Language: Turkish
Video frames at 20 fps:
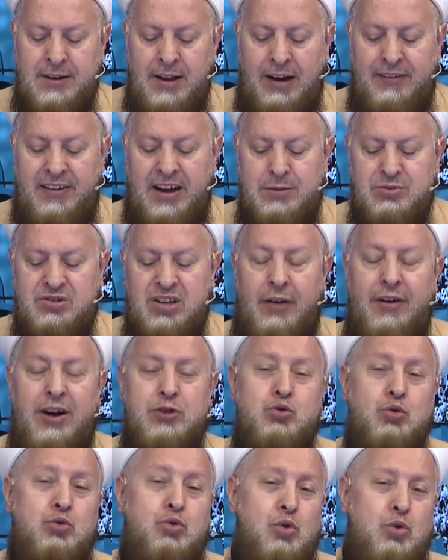Efendim
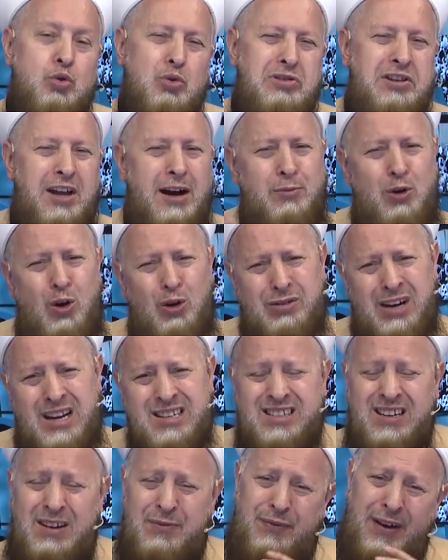savaş hukuku,
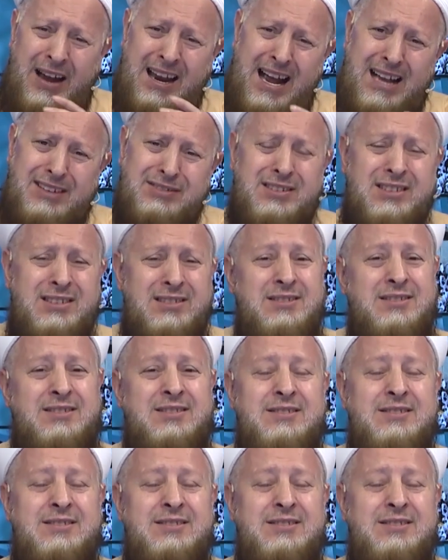demokrasi falan.